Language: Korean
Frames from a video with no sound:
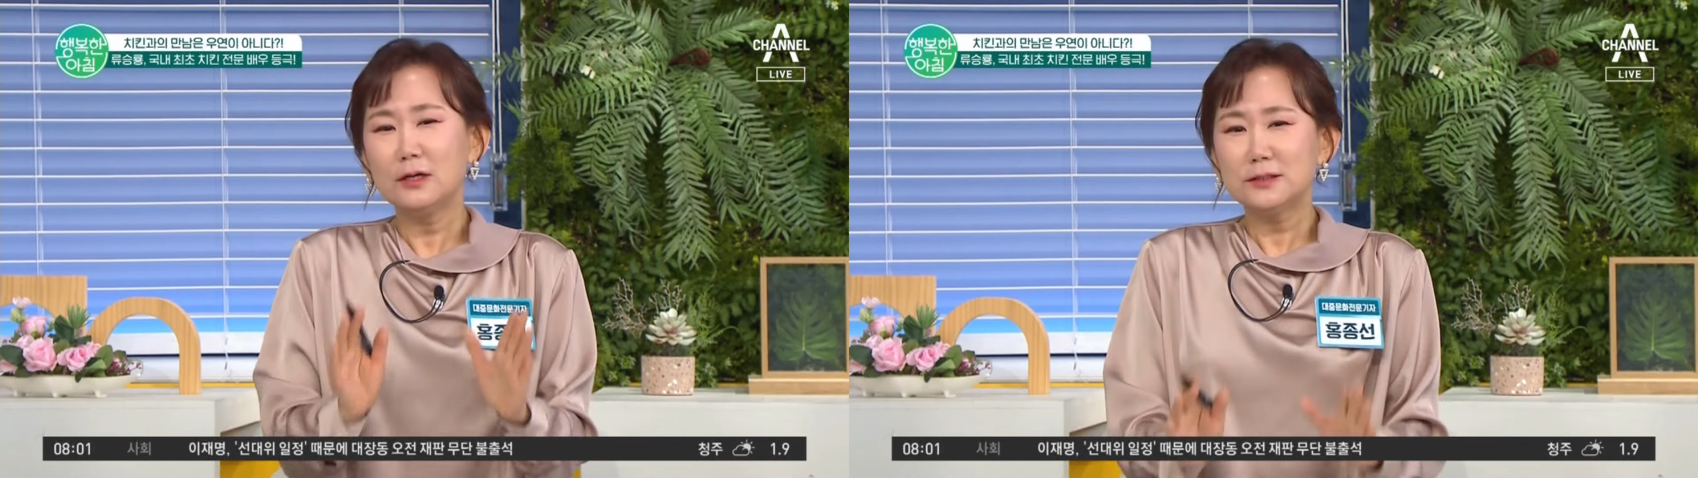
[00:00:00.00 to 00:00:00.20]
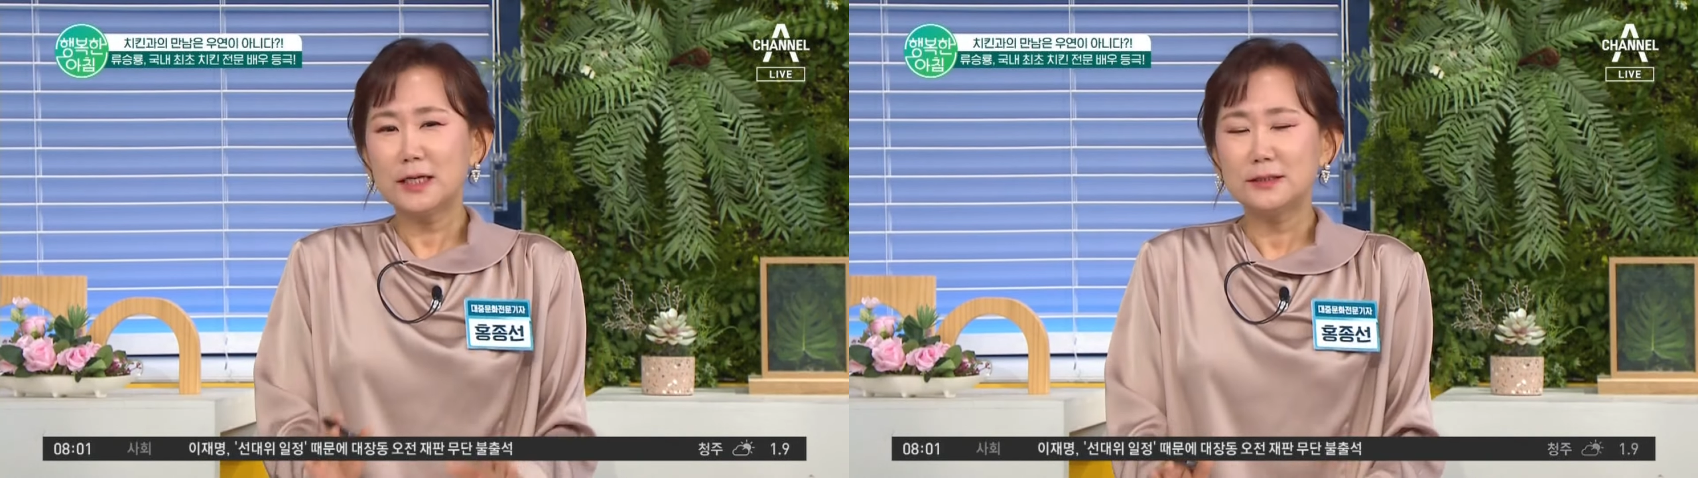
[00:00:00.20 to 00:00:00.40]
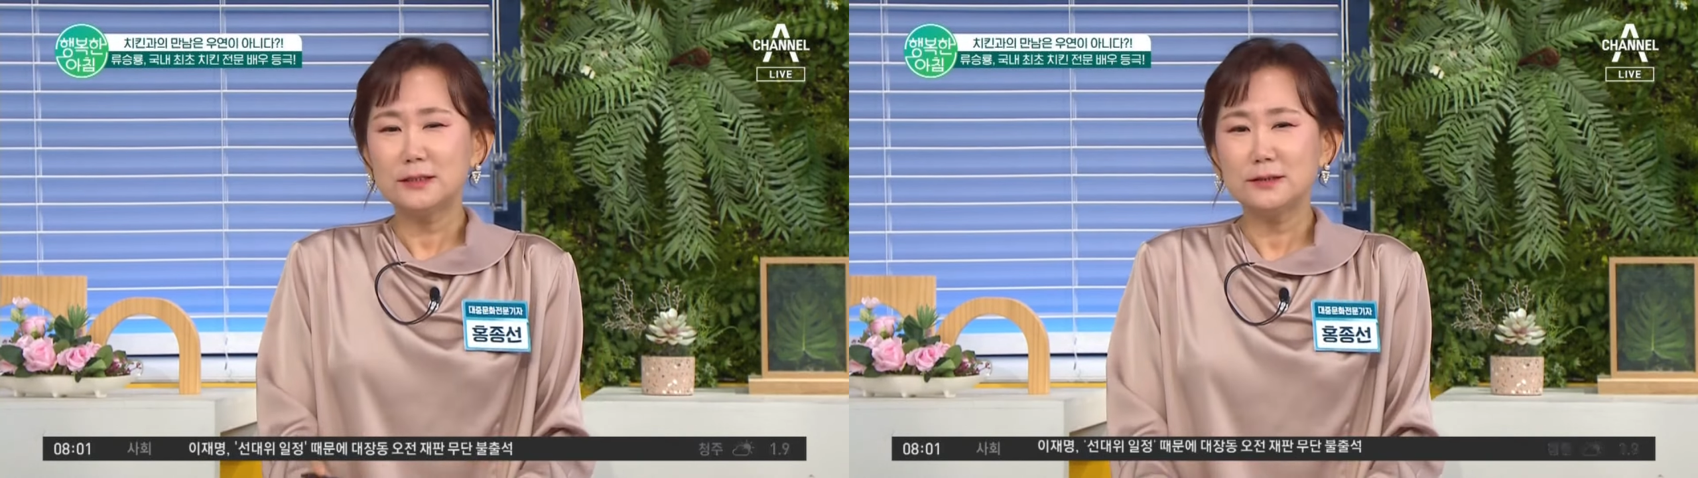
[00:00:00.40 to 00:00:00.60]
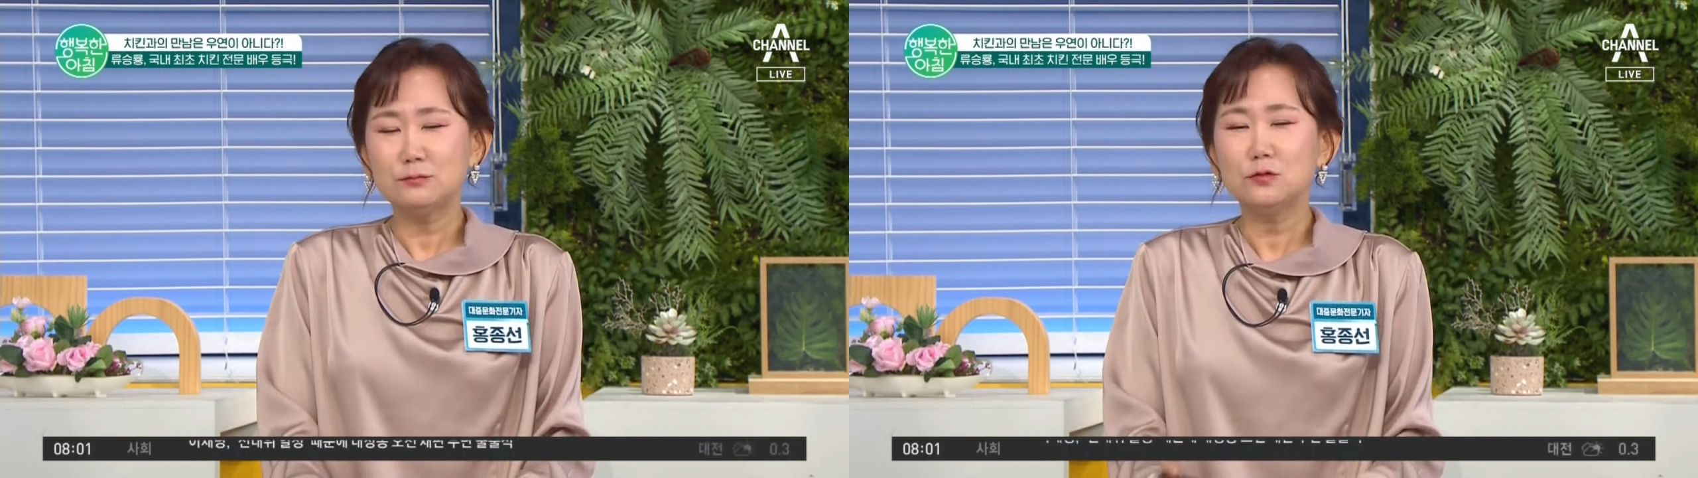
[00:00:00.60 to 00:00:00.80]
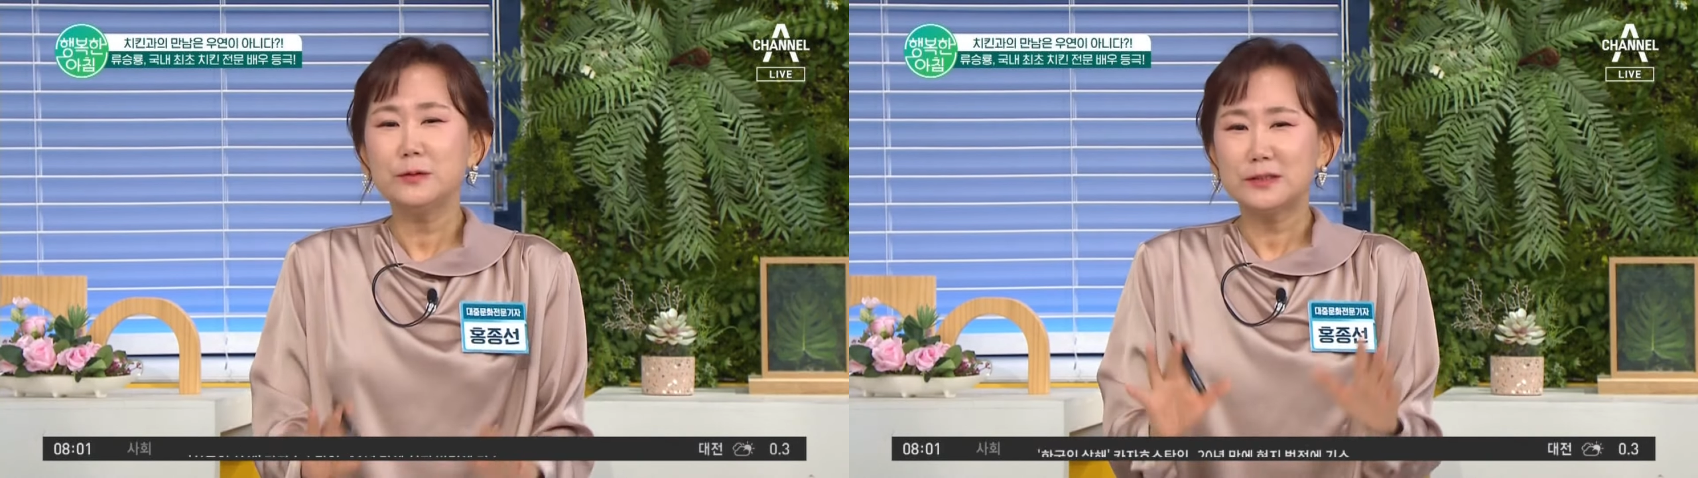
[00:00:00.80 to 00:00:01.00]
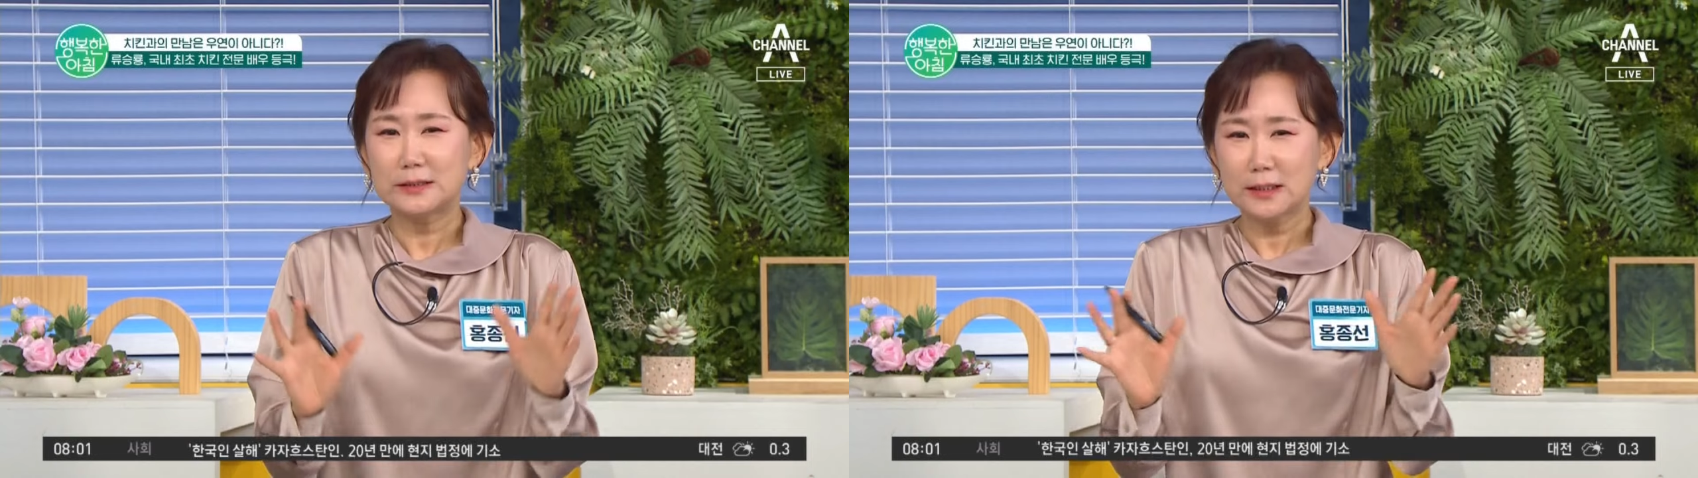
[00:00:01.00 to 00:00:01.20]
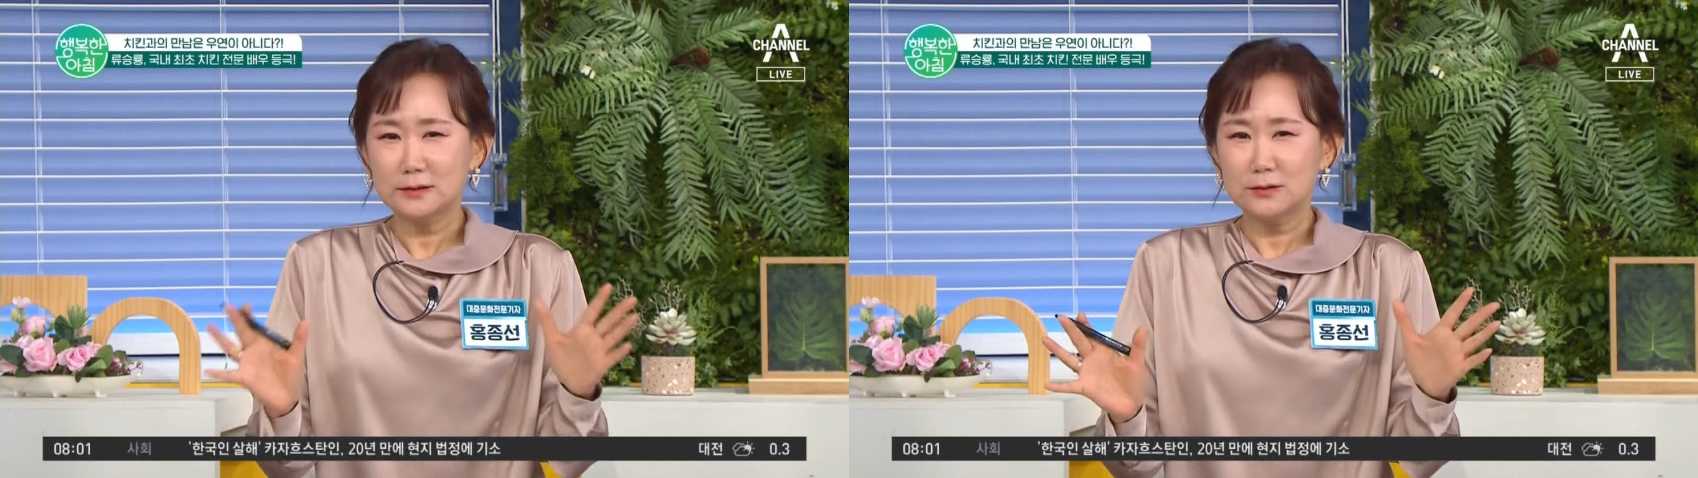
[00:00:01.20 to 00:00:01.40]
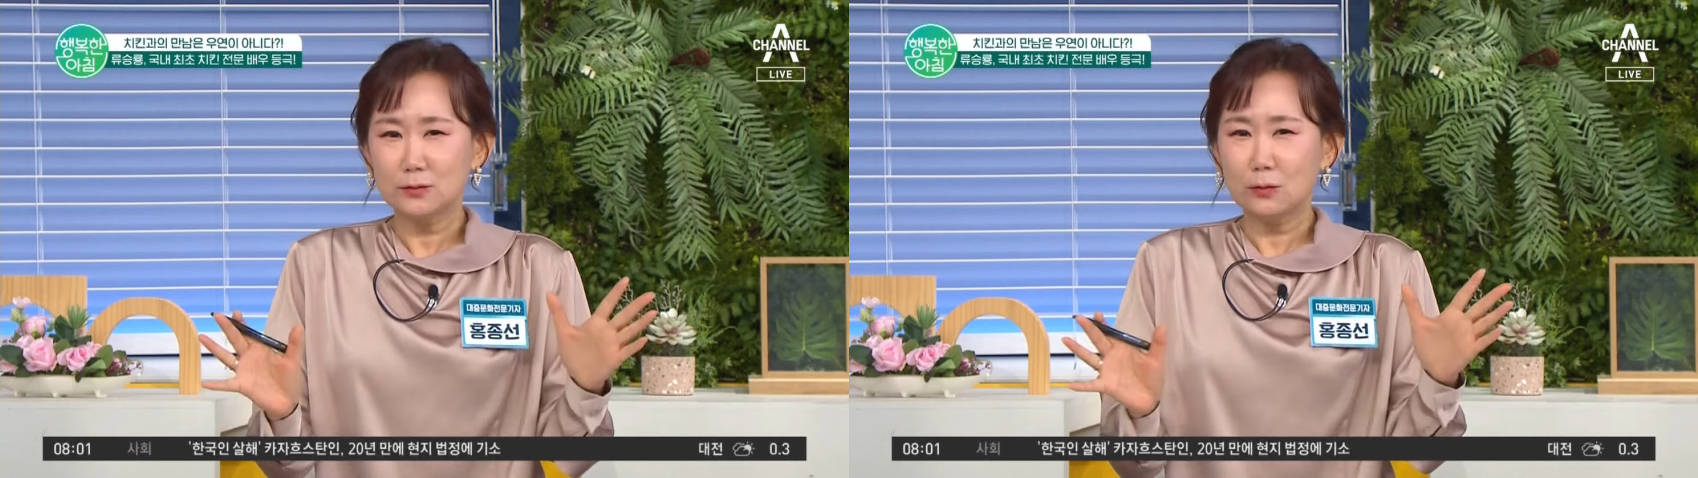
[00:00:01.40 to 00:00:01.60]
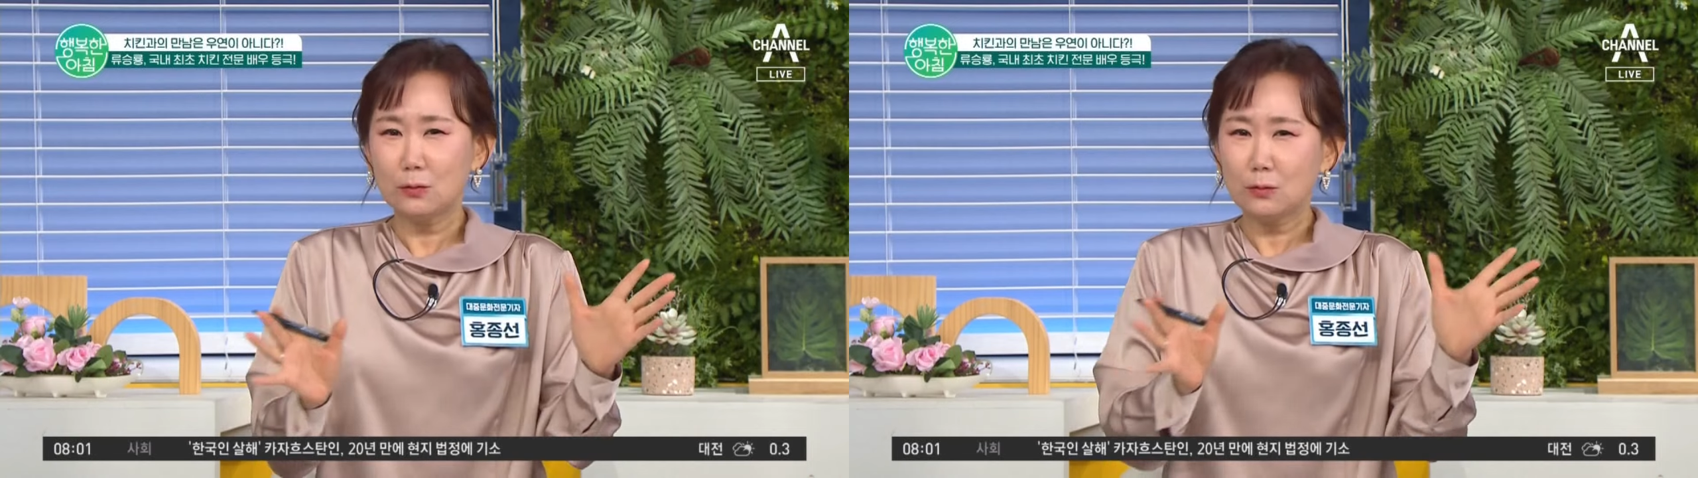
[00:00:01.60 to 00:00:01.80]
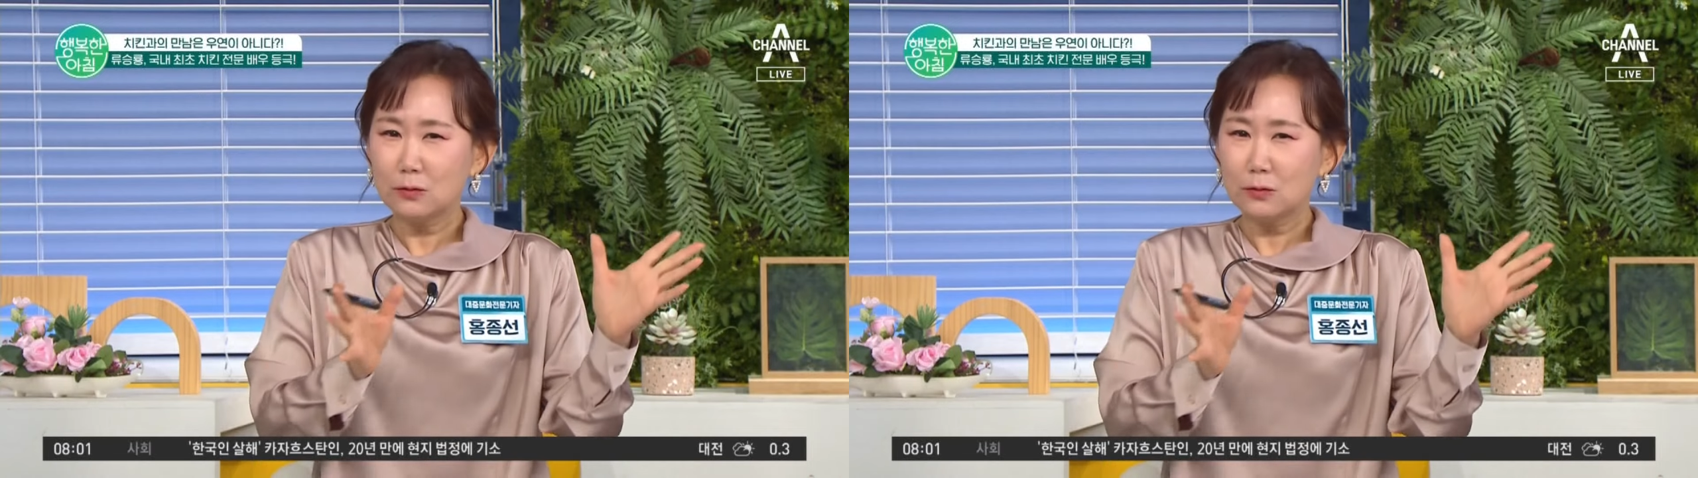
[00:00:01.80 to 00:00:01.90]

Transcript: 사실 이제 무빙 제작진도